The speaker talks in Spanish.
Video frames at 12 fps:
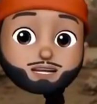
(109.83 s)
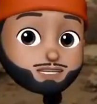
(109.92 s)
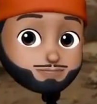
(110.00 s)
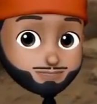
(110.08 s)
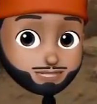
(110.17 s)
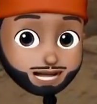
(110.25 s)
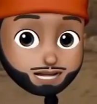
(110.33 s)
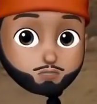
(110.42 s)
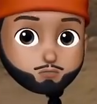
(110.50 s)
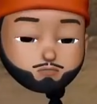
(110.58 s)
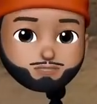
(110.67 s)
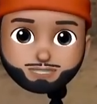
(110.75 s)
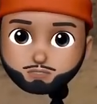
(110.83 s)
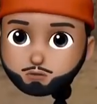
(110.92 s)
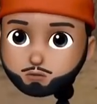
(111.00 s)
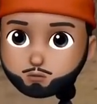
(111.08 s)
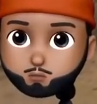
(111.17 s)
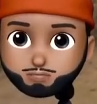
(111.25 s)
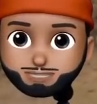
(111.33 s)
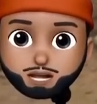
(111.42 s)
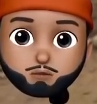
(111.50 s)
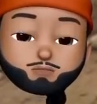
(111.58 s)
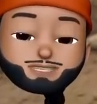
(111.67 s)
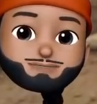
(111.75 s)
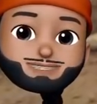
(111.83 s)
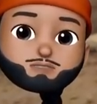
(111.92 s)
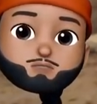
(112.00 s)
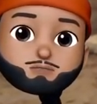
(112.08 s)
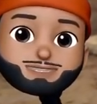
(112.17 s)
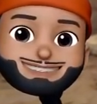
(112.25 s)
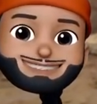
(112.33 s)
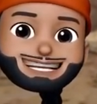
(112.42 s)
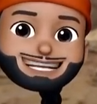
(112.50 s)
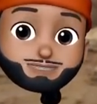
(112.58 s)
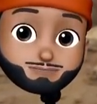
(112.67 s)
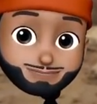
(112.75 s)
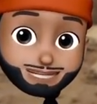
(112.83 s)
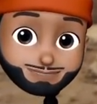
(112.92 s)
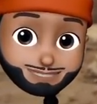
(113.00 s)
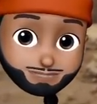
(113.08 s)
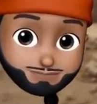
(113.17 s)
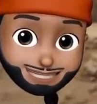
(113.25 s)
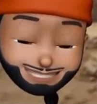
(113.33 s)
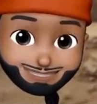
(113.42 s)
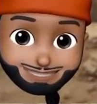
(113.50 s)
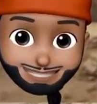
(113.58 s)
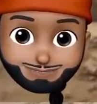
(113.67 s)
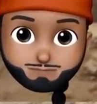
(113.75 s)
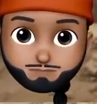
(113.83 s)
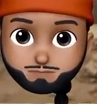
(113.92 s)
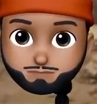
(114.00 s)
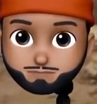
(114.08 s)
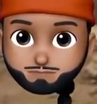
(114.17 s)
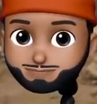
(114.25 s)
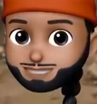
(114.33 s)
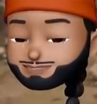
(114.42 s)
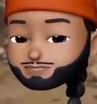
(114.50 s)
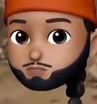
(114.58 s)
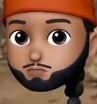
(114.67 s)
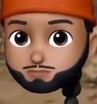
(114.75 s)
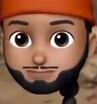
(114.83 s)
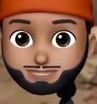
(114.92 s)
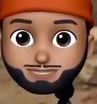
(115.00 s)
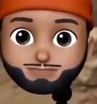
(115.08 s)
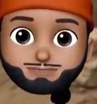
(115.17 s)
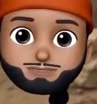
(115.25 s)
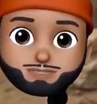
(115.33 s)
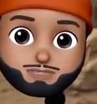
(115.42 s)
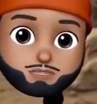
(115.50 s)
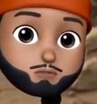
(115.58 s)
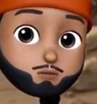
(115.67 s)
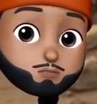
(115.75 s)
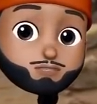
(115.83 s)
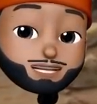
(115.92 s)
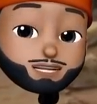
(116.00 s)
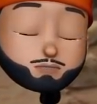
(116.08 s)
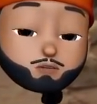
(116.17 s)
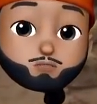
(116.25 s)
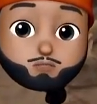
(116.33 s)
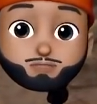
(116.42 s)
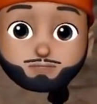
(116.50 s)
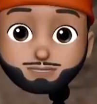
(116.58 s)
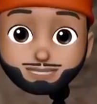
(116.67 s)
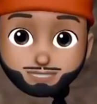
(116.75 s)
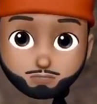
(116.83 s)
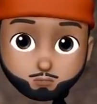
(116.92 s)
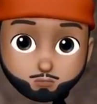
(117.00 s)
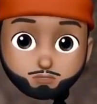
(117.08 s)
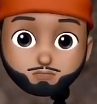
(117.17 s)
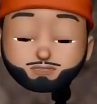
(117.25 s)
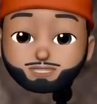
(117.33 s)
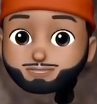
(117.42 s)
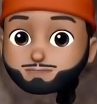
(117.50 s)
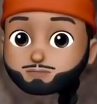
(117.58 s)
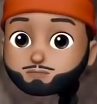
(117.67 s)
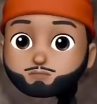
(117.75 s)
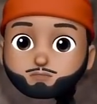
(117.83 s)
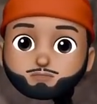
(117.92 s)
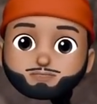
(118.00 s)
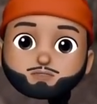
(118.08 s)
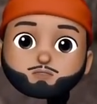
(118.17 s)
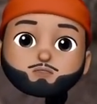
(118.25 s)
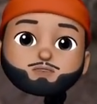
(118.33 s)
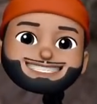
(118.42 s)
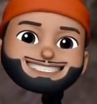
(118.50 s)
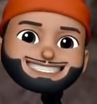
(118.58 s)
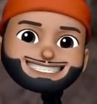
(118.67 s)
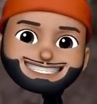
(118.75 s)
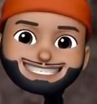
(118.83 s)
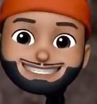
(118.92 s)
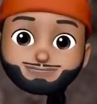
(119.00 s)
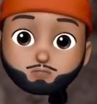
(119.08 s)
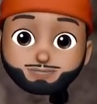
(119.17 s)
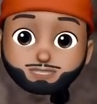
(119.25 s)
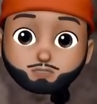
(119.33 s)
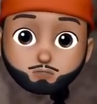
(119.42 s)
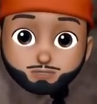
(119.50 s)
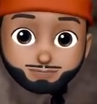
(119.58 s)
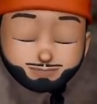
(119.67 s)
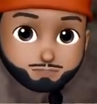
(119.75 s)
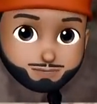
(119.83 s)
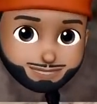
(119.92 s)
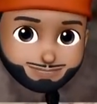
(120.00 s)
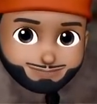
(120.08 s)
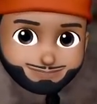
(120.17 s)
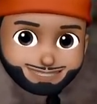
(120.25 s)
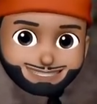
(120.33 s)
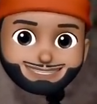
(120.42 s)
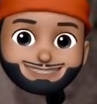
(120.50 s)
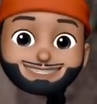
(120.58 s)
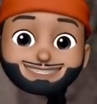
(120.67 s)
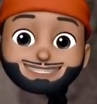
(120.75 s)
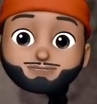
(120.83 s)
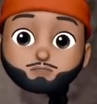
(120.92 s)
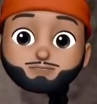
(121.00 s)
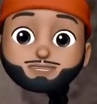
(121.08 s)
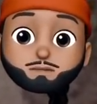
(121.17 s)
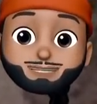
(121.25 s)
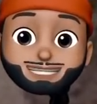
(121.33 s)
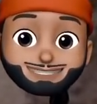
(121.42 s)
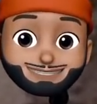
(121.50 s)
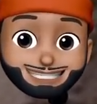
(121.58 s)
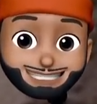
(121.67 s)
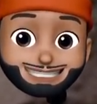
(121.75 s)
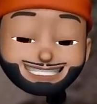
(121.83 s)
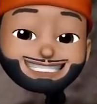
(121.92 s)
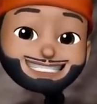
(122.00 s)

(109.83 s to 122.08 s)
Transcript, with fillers: Hacía años que no ocurría un evento de esta gravedad en Afganistán. En el 2015, un terremoto de magnitud 7.5 se registró en el norte del país y se sintió hasta Pakistán